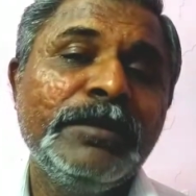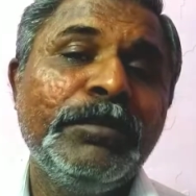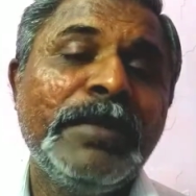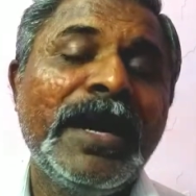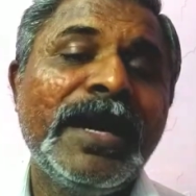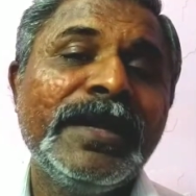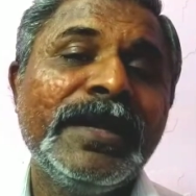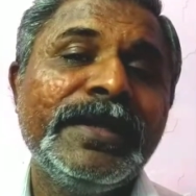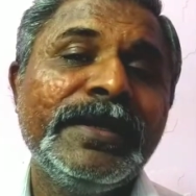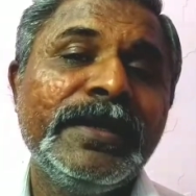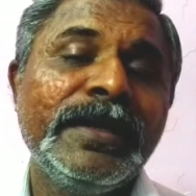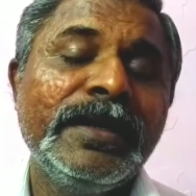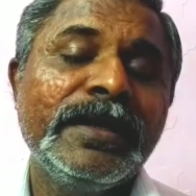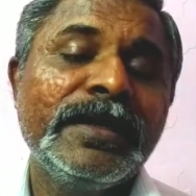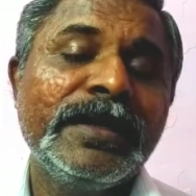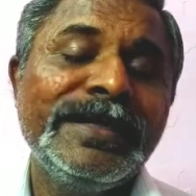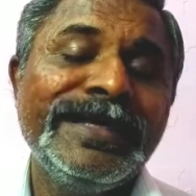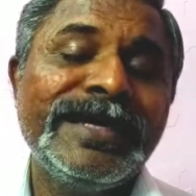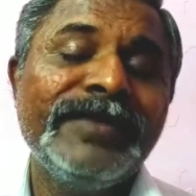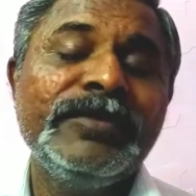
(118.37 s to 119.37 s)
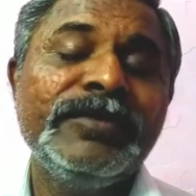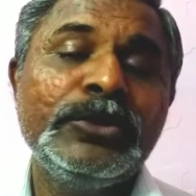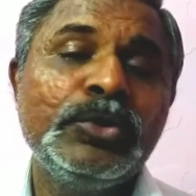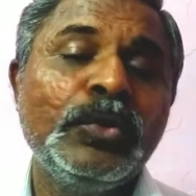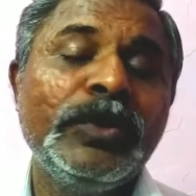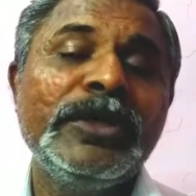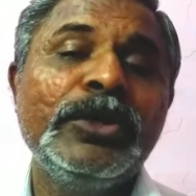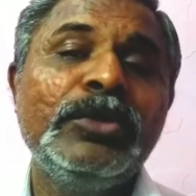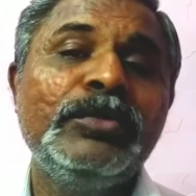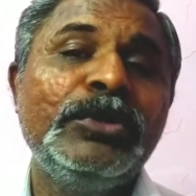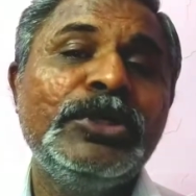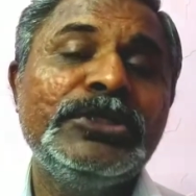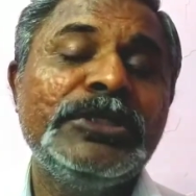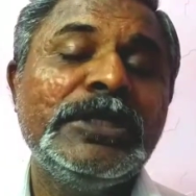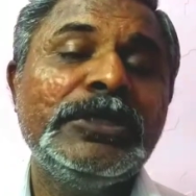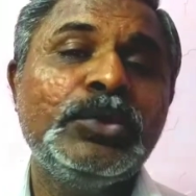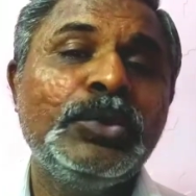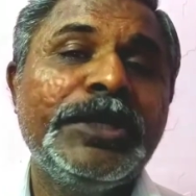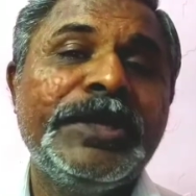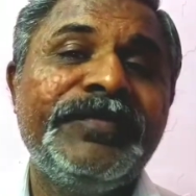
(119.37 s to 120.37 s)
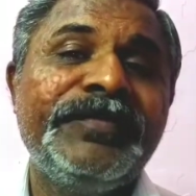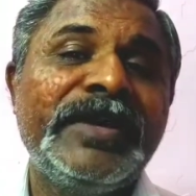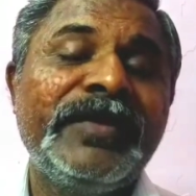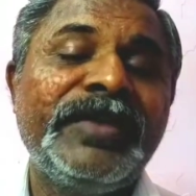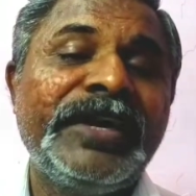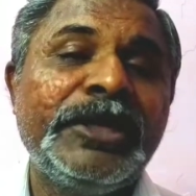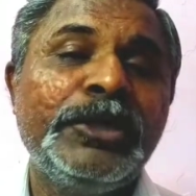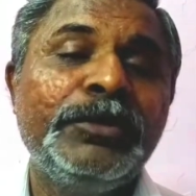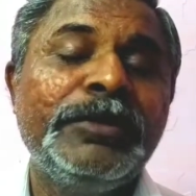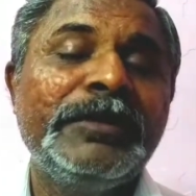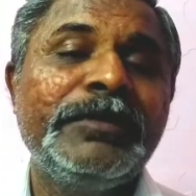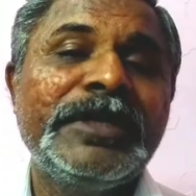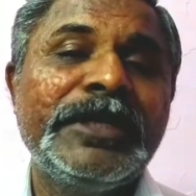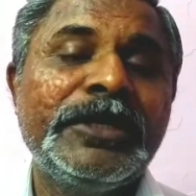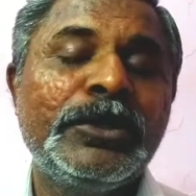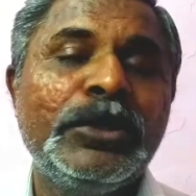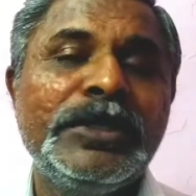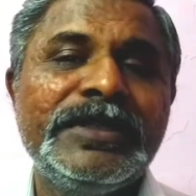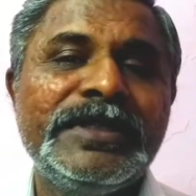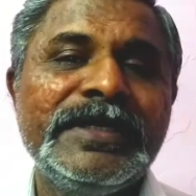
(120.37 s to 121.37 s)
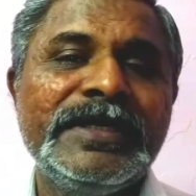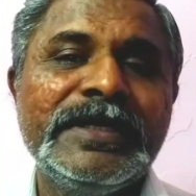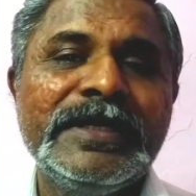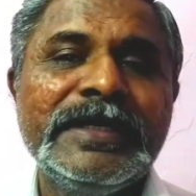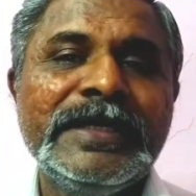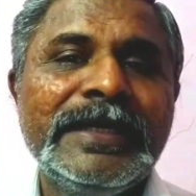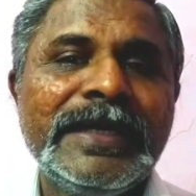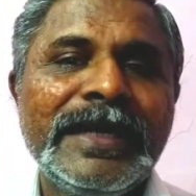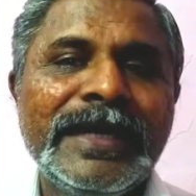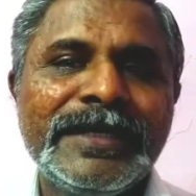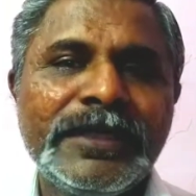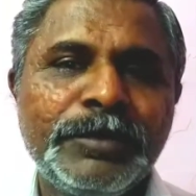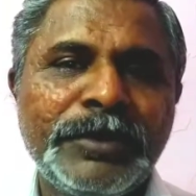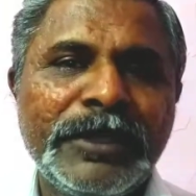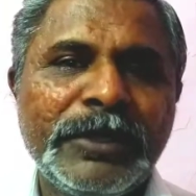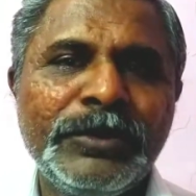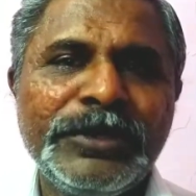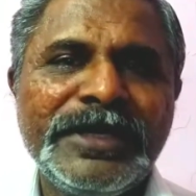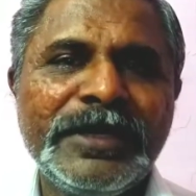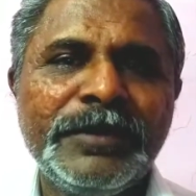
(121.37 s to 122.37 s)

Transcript: மாலை இரவு துவங்கும் பொழுதே தூங்கிவிட வேண்டும் என்பதை குறித்து அந்த பழமொழி